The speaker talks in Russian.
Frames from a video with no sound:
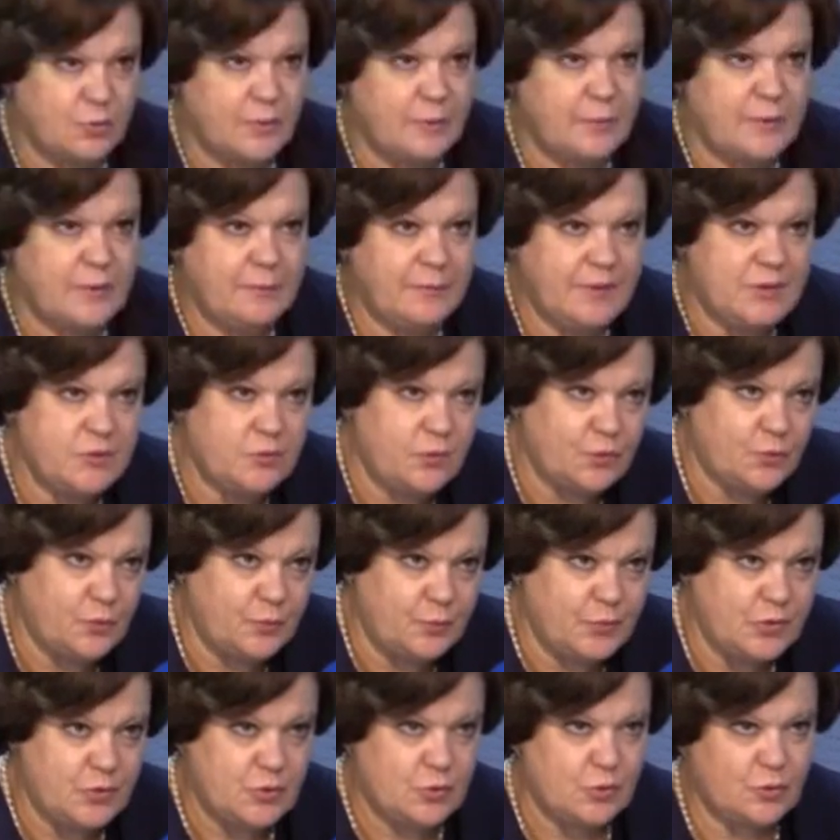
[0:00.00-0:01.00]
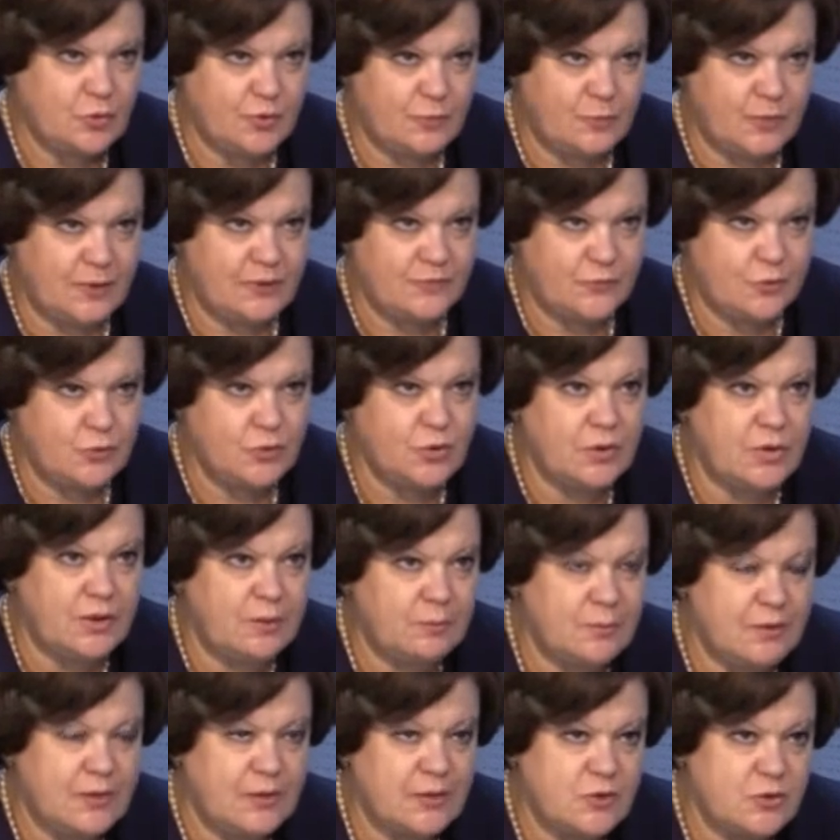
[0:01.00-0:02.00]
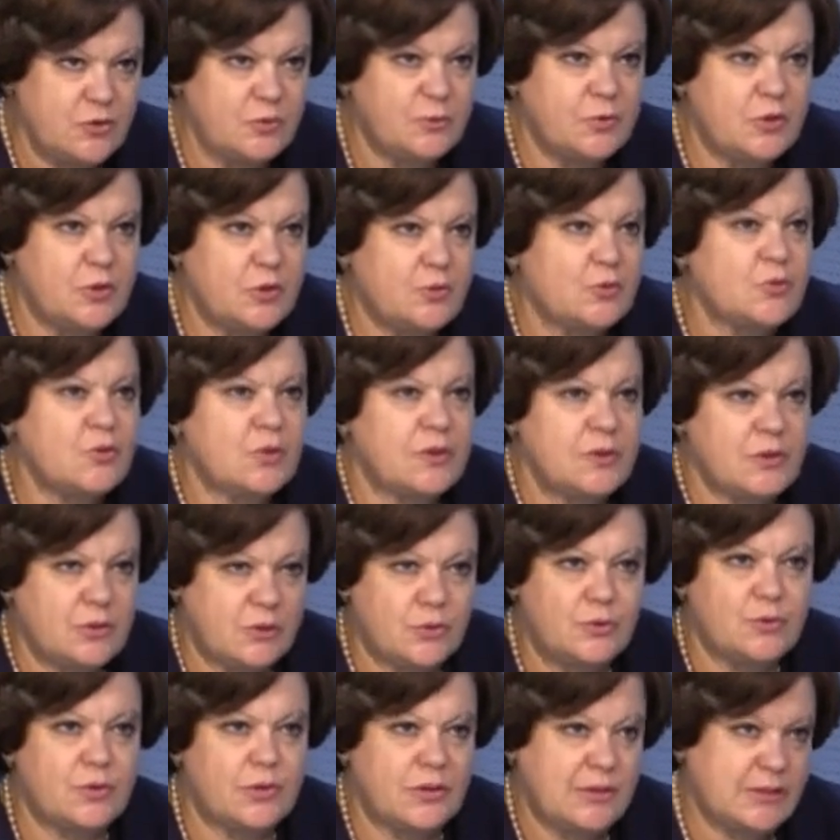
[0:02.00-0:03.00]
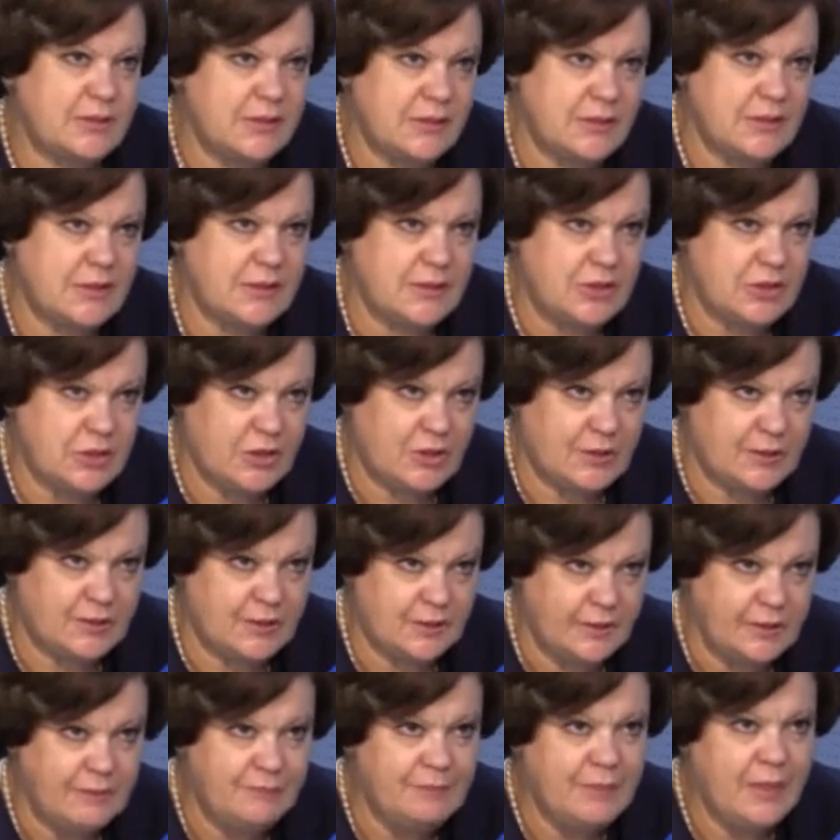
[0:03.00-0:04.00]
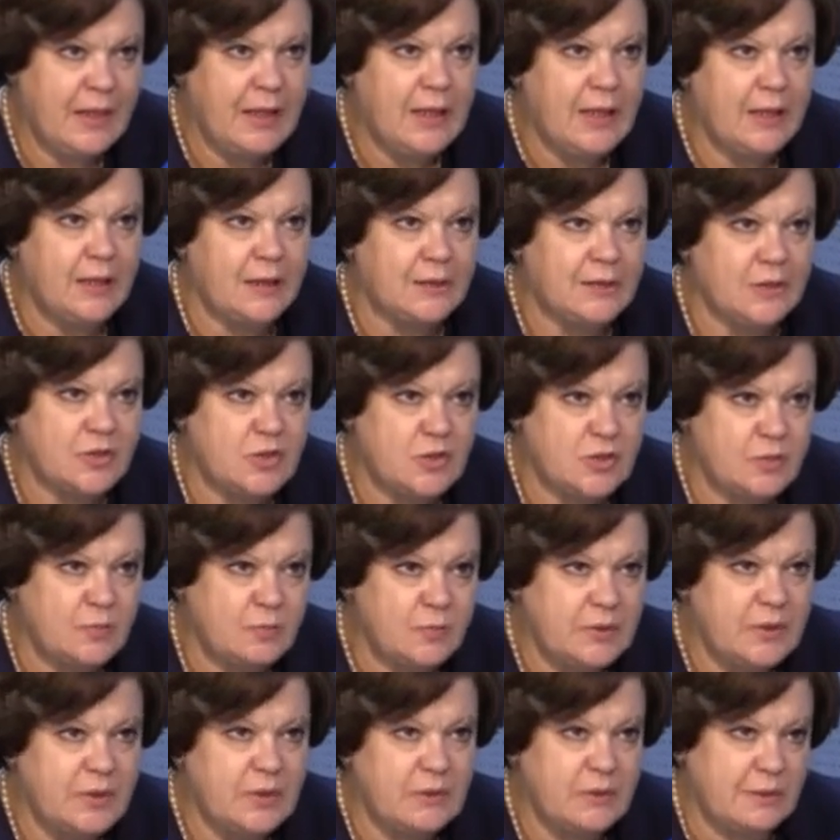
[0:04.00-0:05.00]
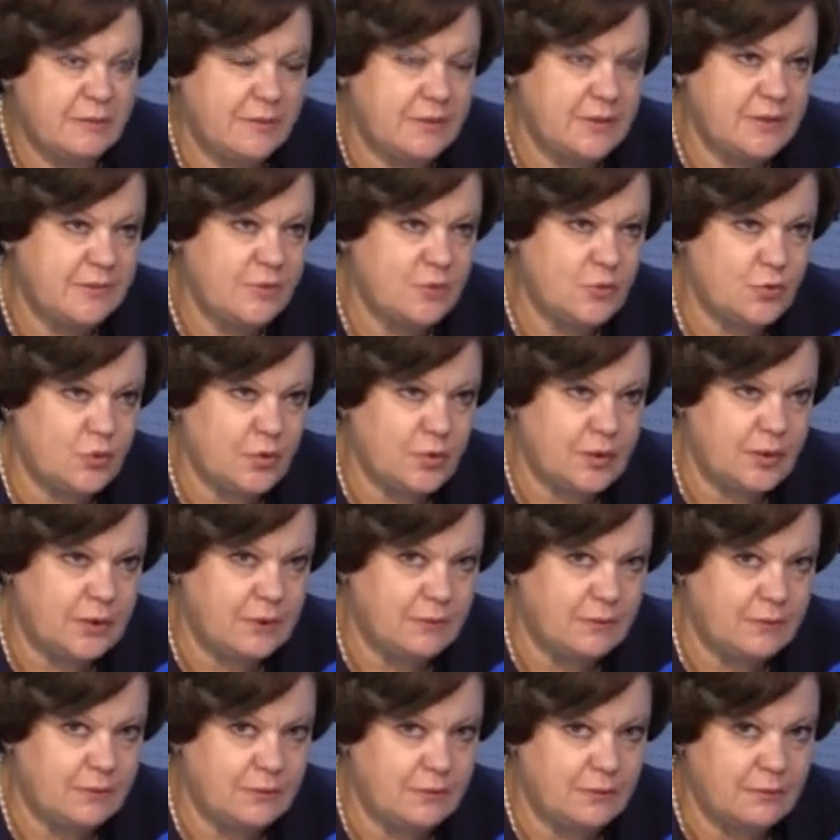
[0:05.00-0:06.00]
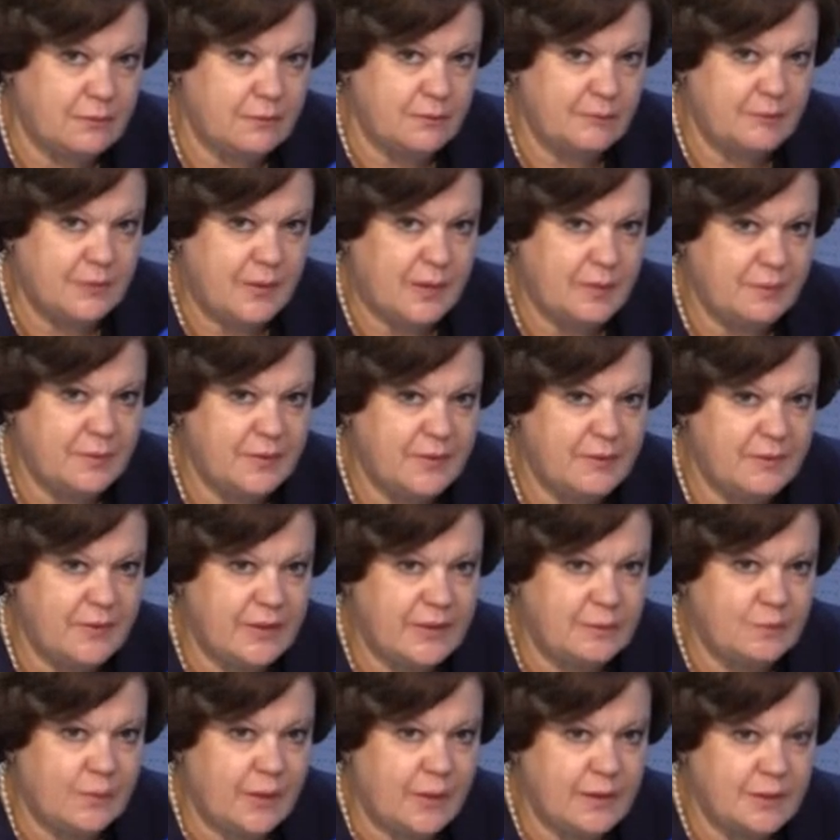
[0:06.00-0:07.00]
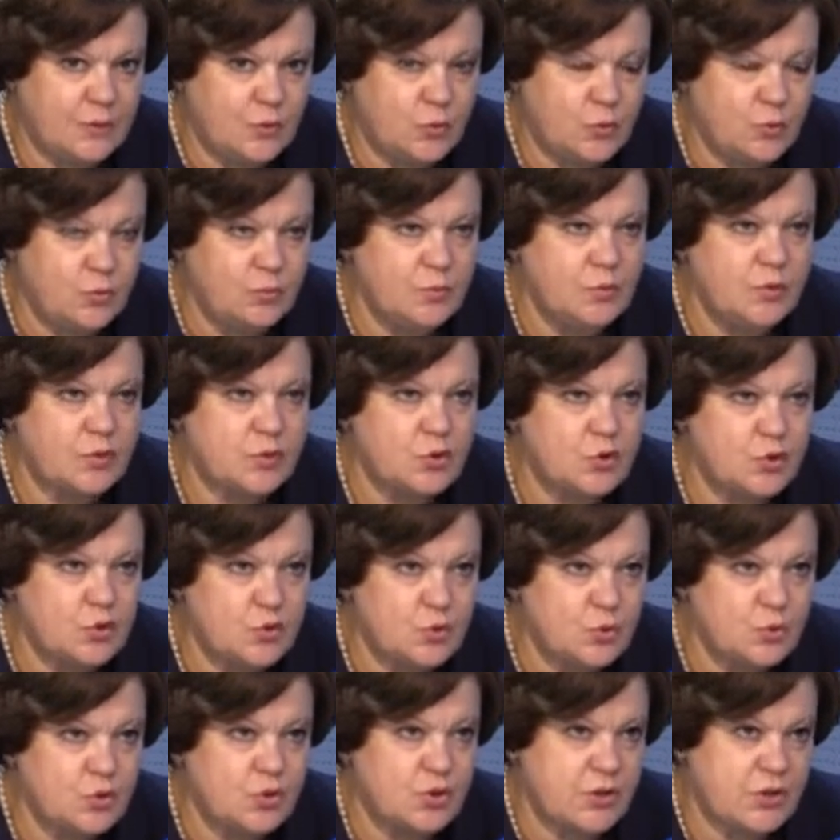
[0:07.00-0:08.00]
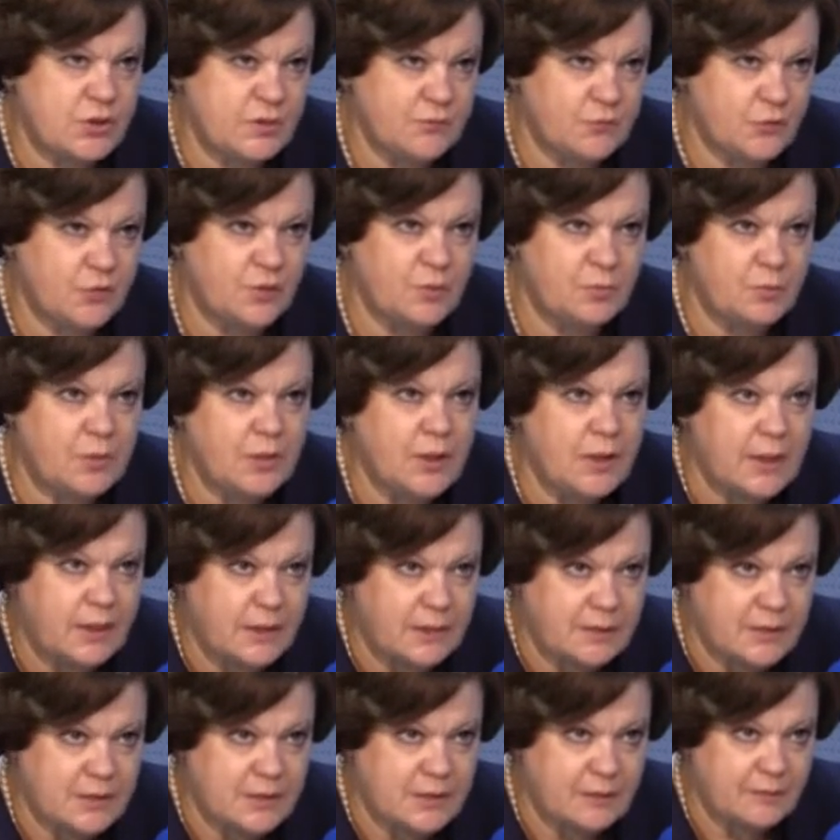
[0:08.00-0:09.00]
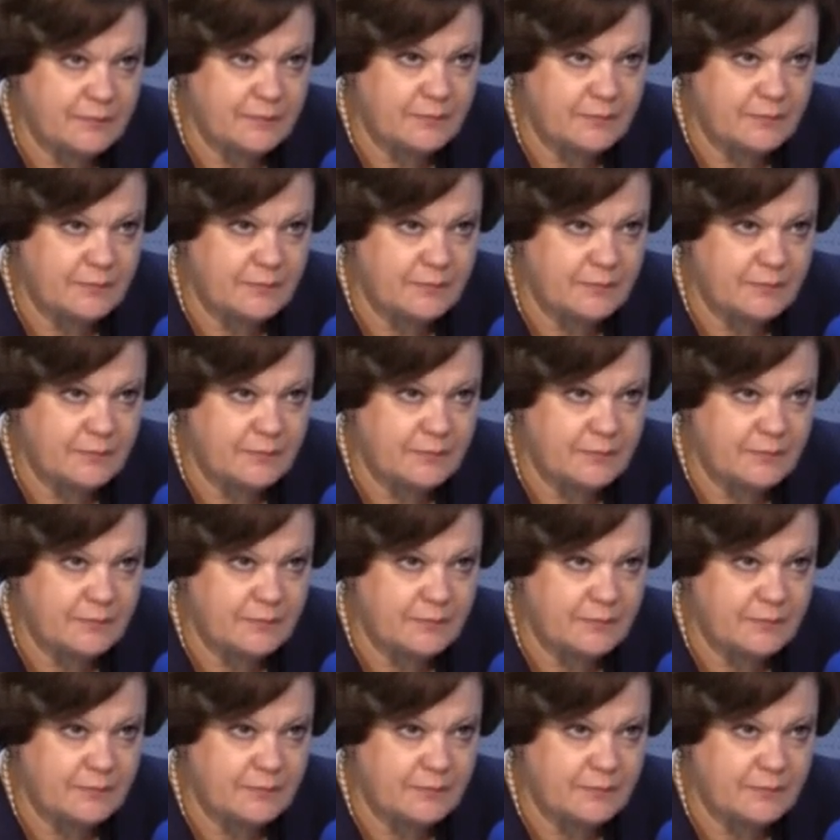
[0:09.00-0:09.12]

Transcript: понимать, что такое пенсионный балл. Все-таки мы начнем еще, еще раз и сначала. Да? Давайте. Значит, мы давайте все-таки э, эм, поговорим о том, что же сегодня меняется.